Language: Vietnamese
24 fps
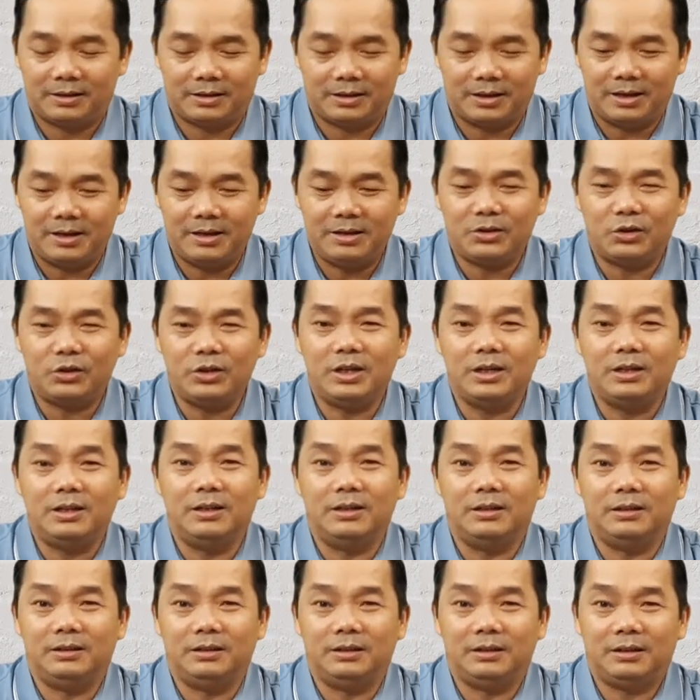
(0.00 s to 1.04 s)
chỉ có những
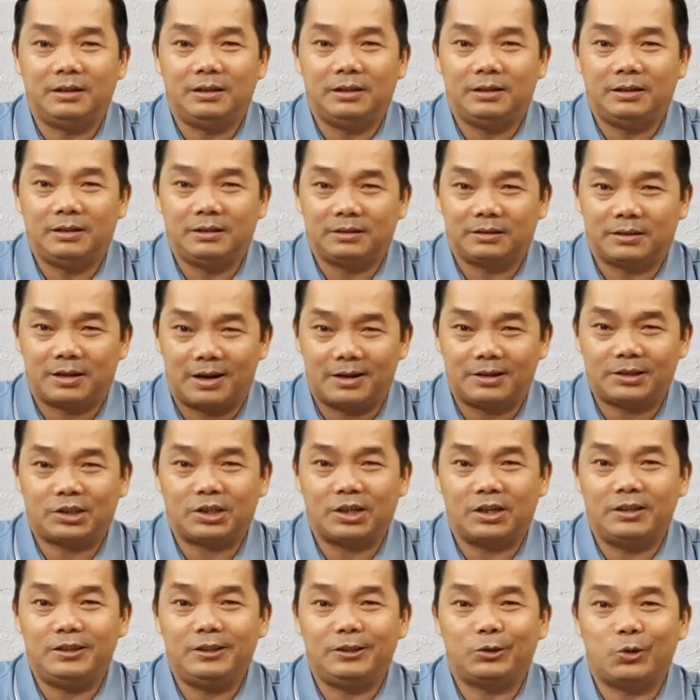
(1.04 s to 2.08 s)
người thật
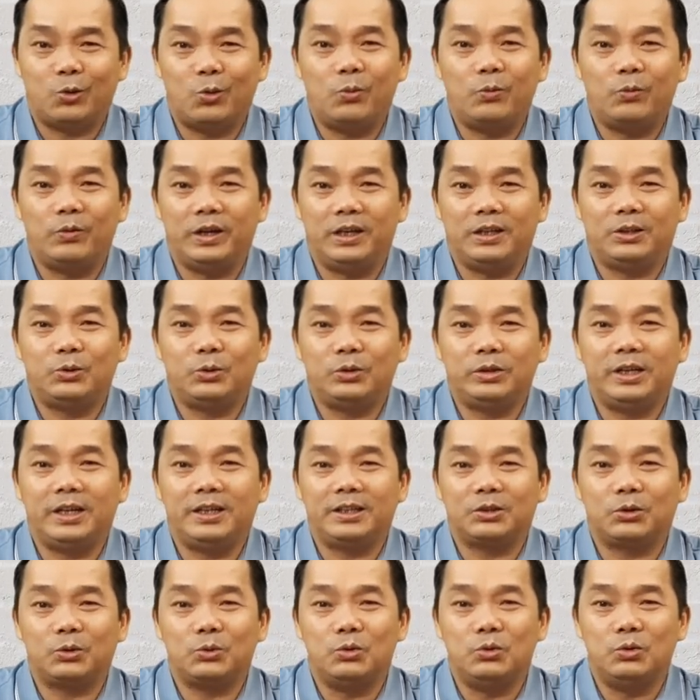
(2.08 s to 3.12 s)
sự thuộc về Chúa
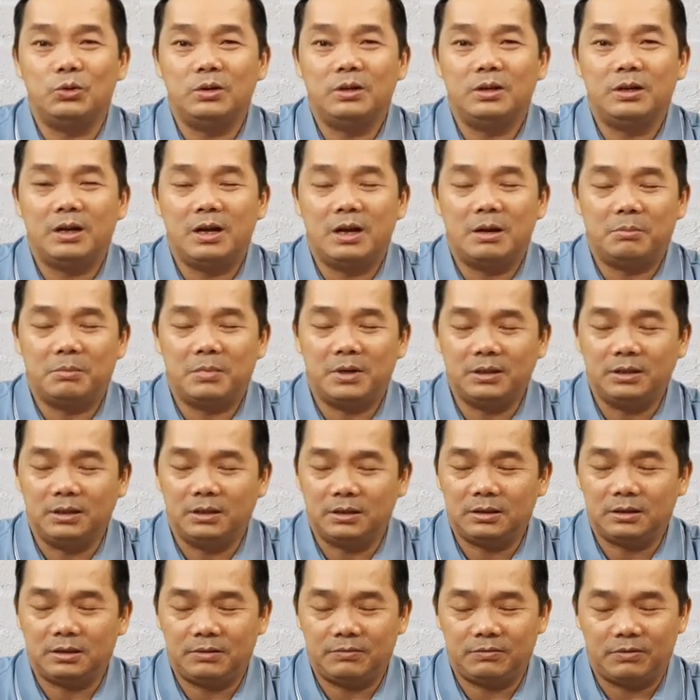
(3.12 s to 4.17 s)
Giêsu mới
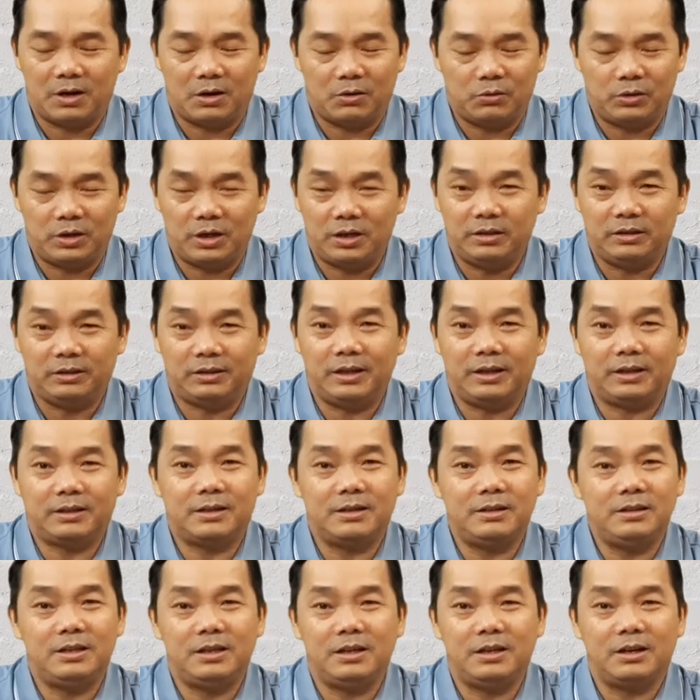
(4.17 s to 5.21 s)
được vào dự tiệc
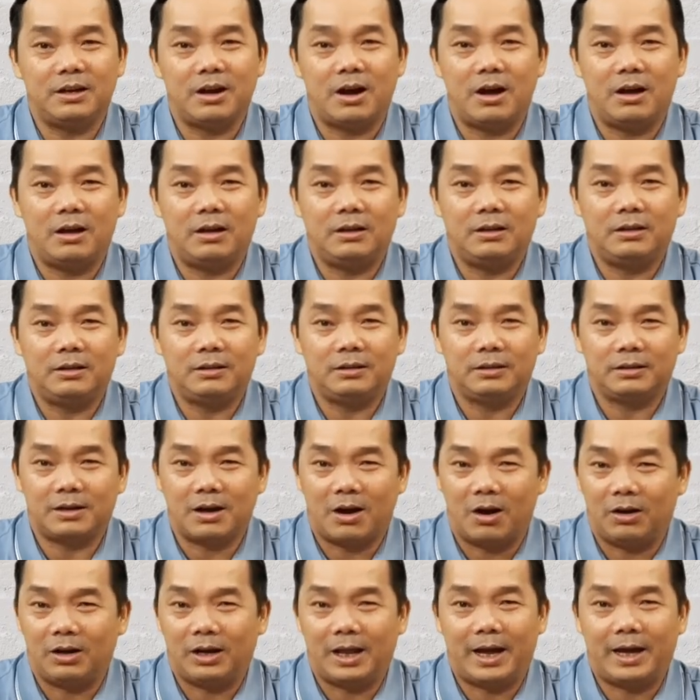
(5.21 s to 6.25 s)
cưới chiên con.
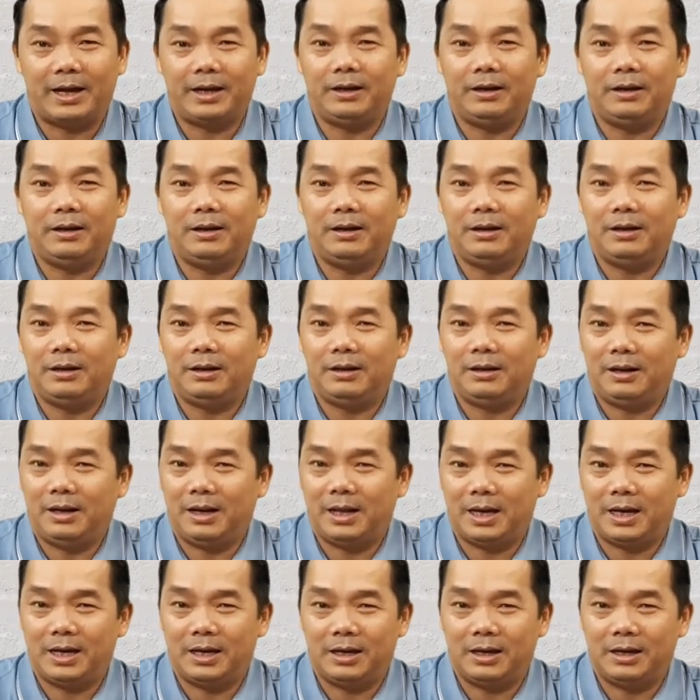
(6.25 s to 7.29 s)
Còn lại
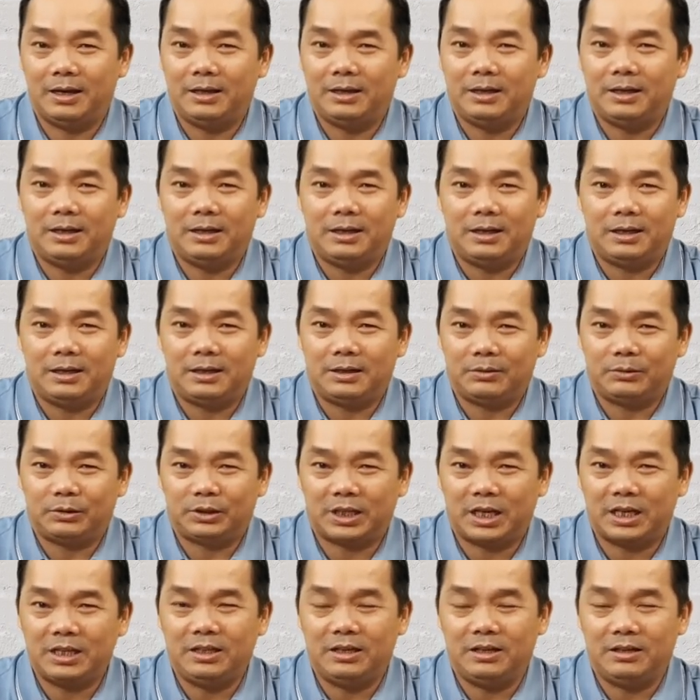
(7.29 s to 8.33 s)
là
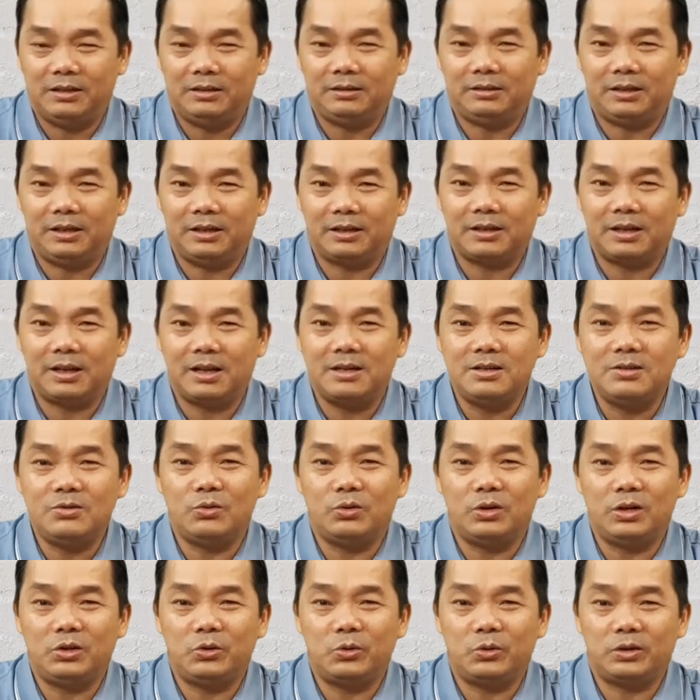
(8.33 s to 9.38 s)
sẽ dự tiệc lớn
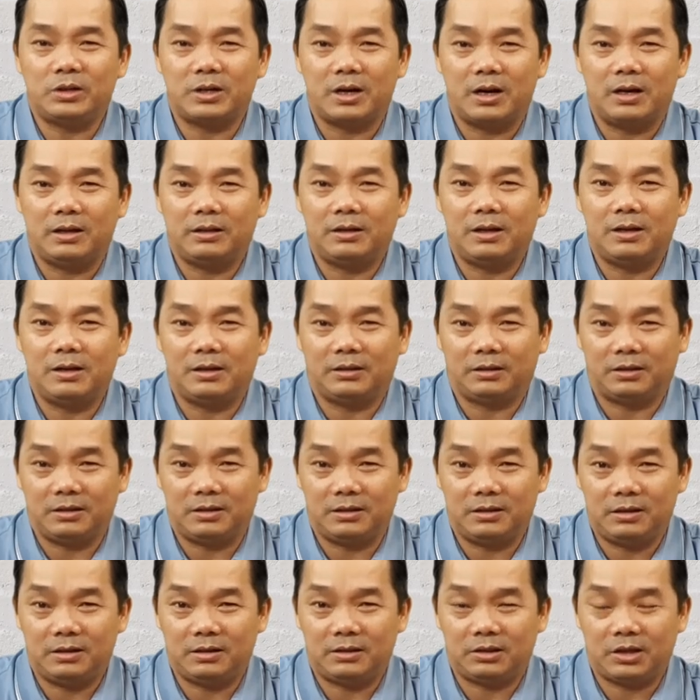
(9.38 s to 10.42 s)
của Đức Chúa Trời, đó là
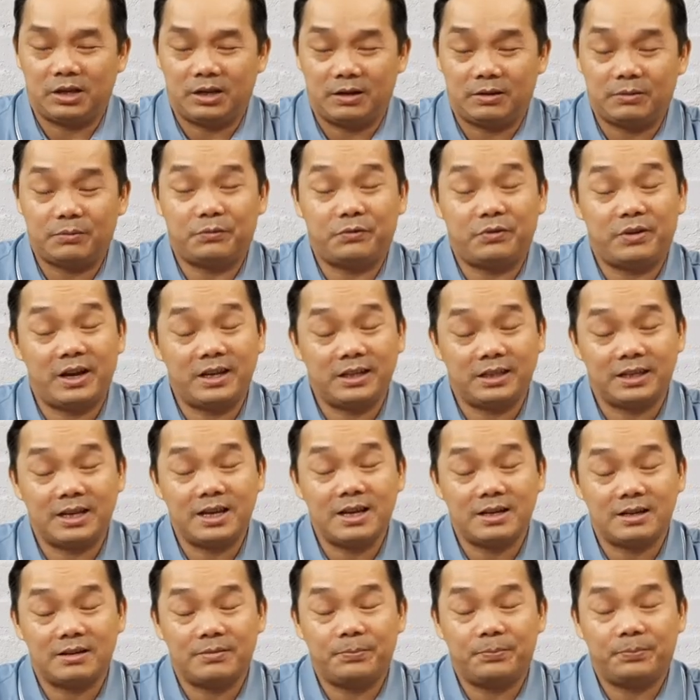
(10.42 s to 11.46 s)
tiệc phán
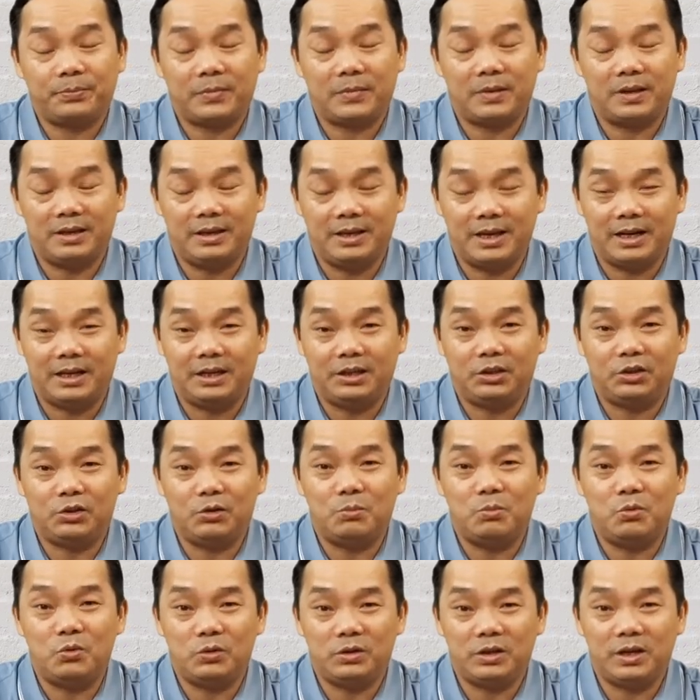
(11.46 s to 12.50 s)
xét dành
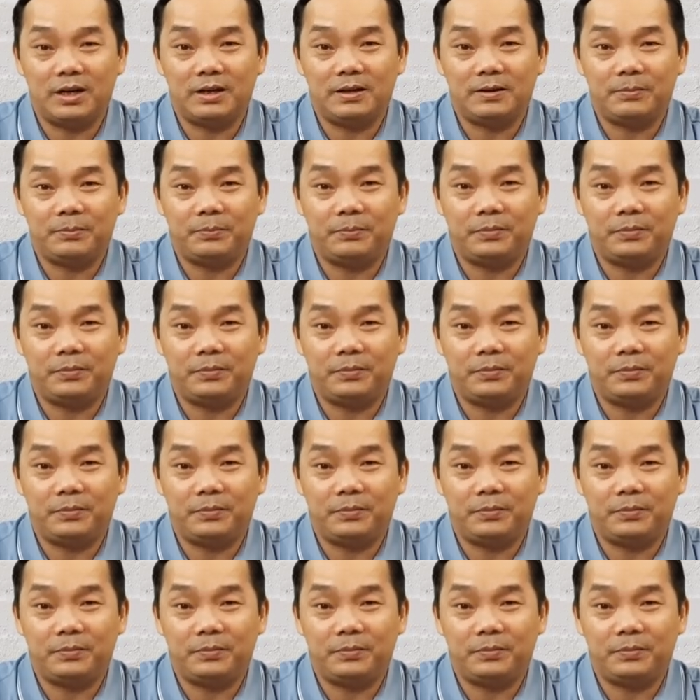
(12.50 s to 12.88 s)
cho muôn dân.